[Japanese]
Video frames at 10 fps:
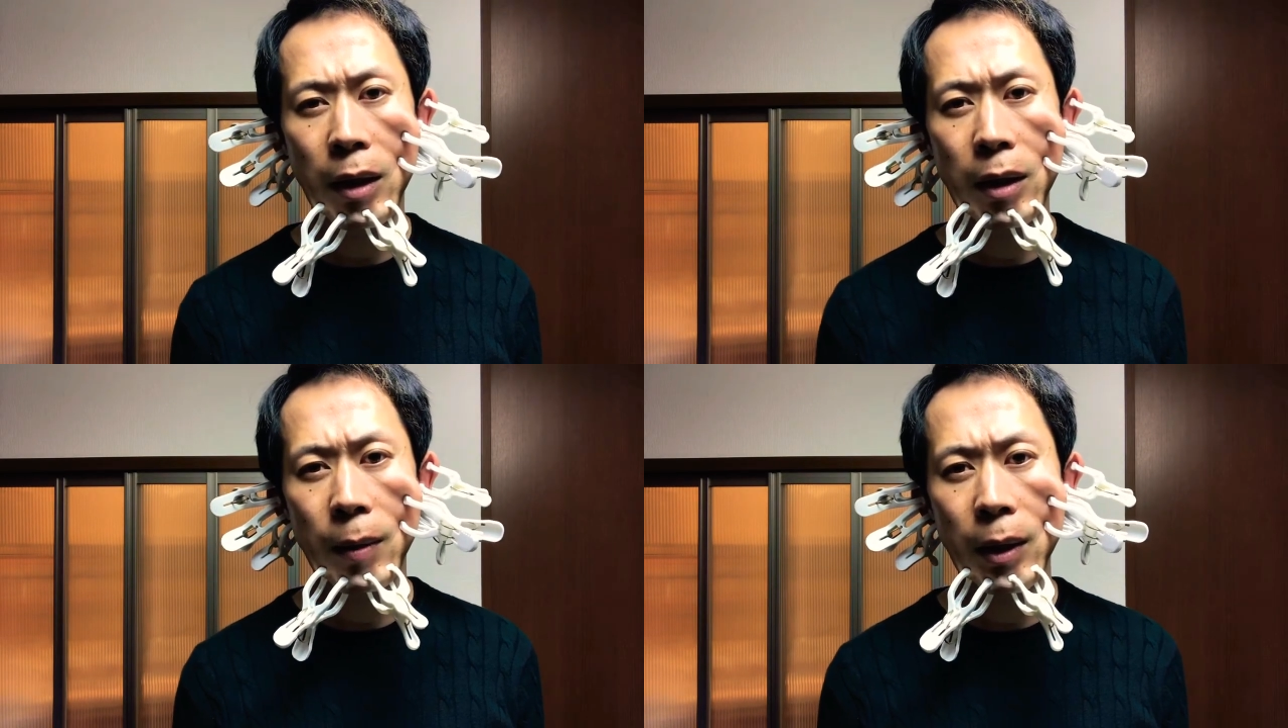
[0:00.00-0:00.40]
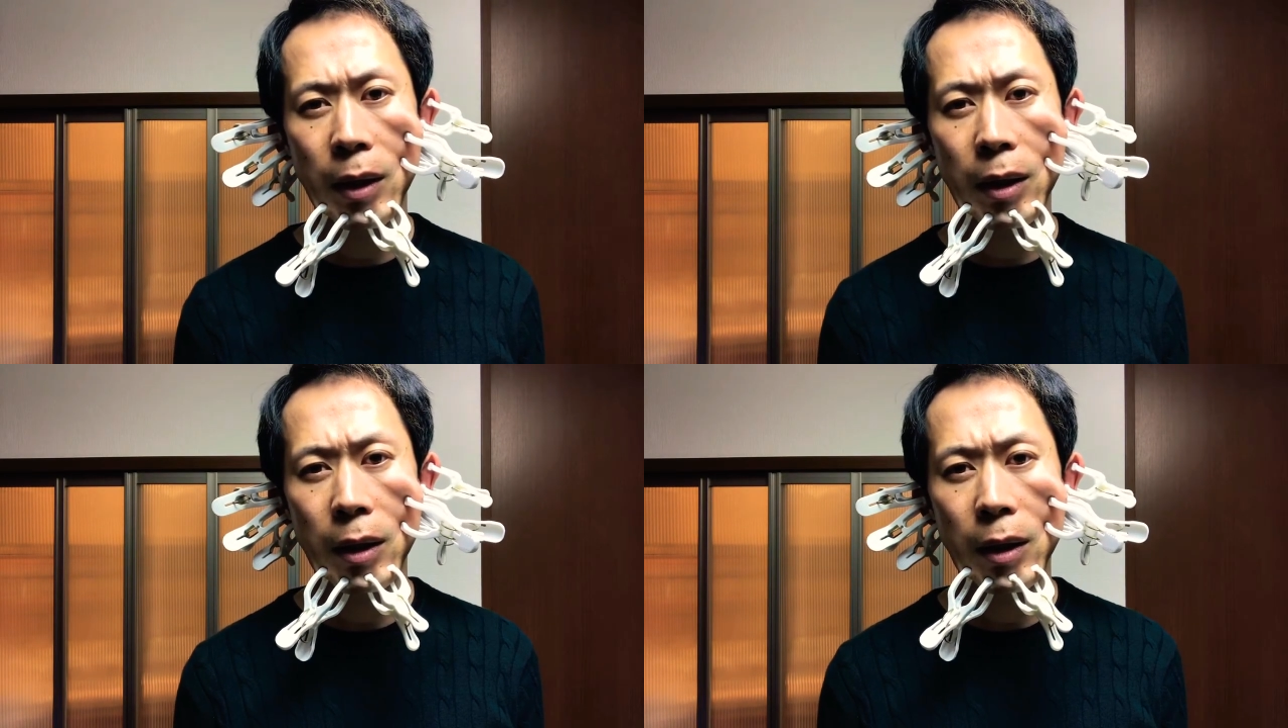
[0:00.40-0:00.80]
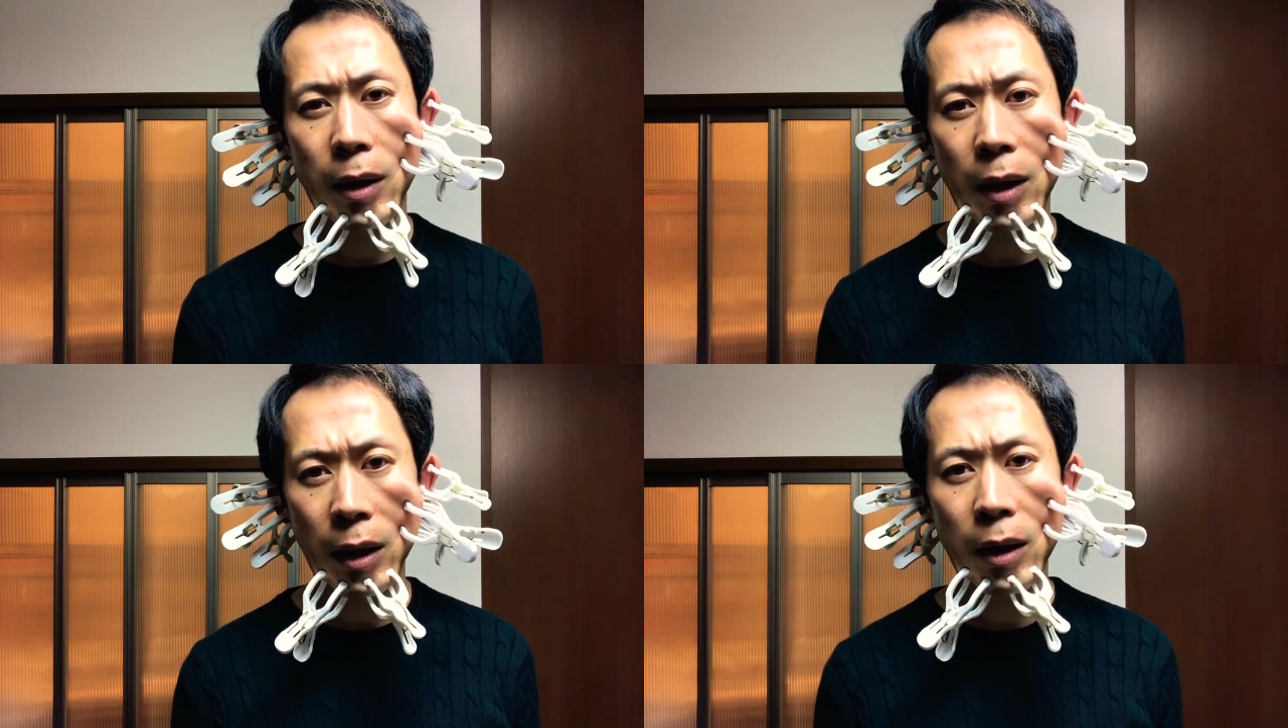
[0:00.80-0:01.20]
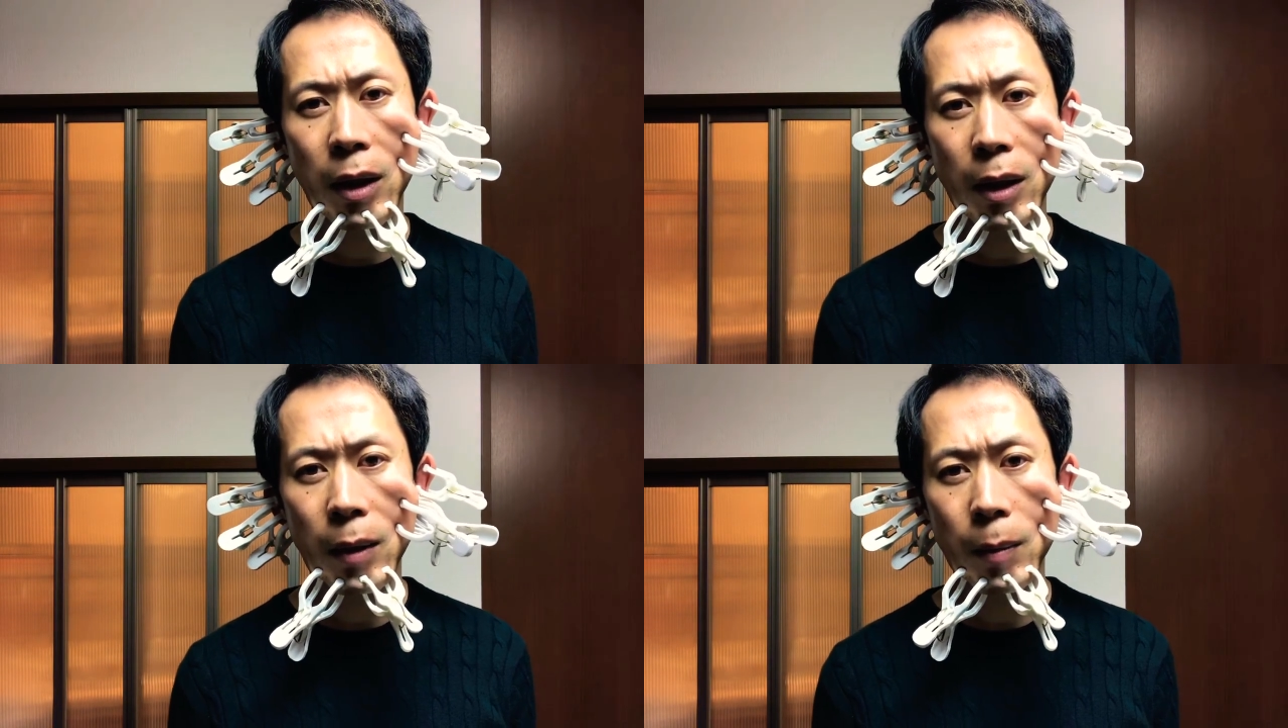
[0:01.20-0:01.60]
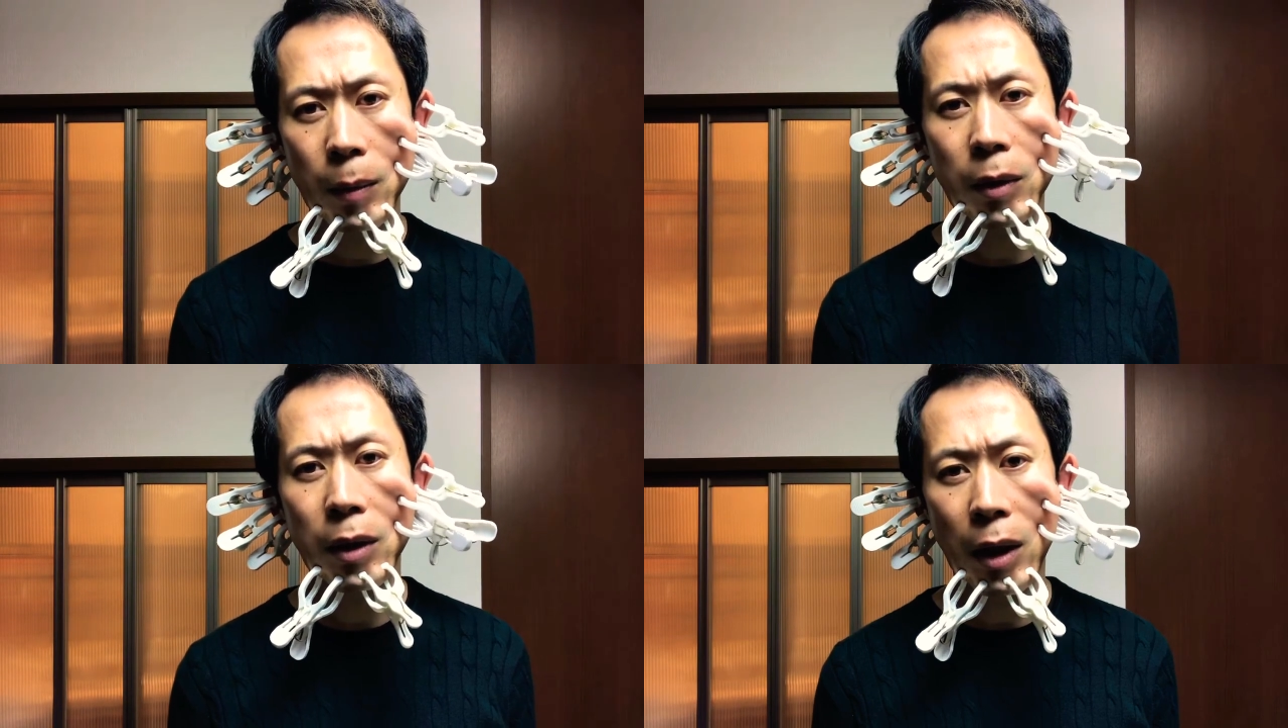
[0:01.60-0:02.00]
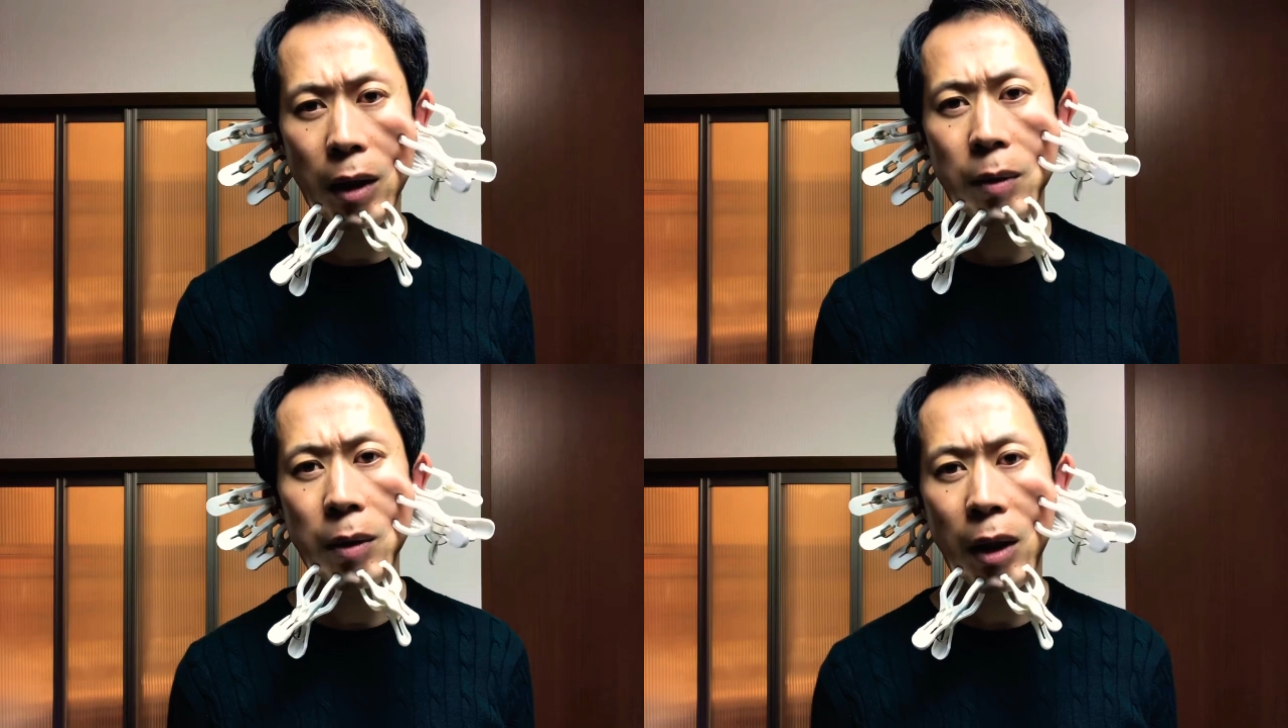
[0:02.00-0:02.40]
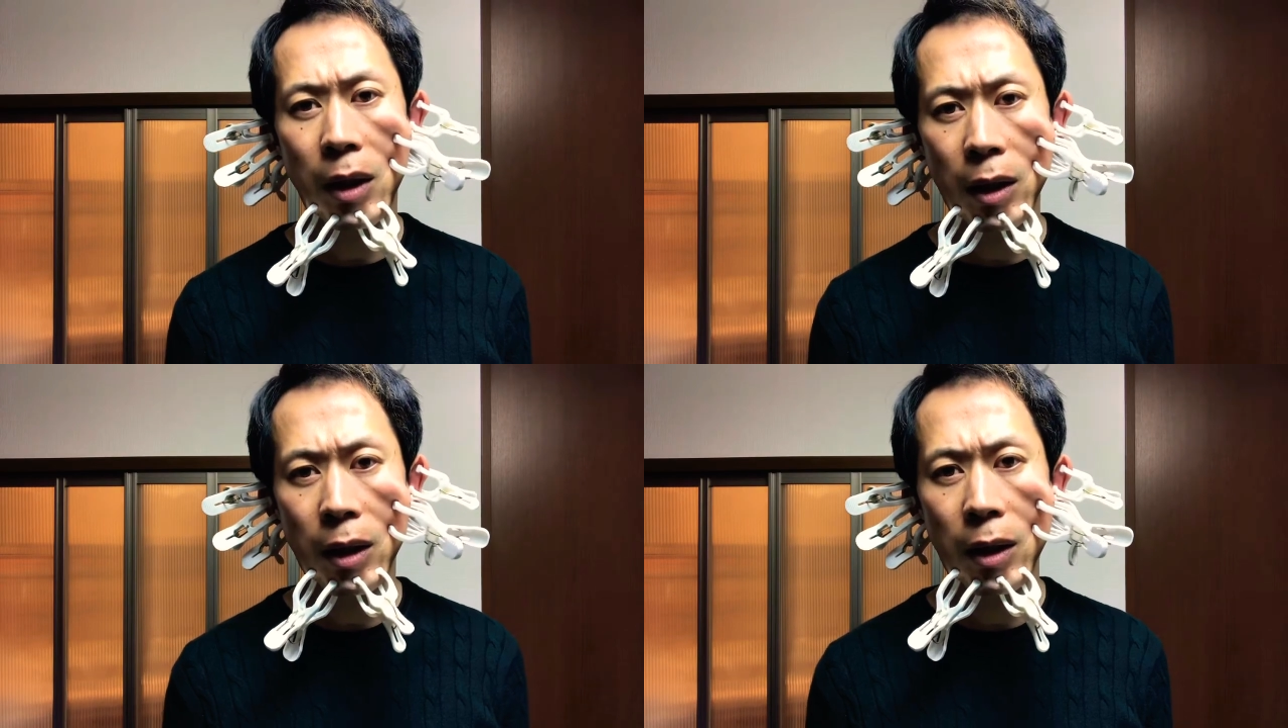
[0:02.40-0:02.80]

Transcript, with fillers: なたはあなたも大丈夫だからね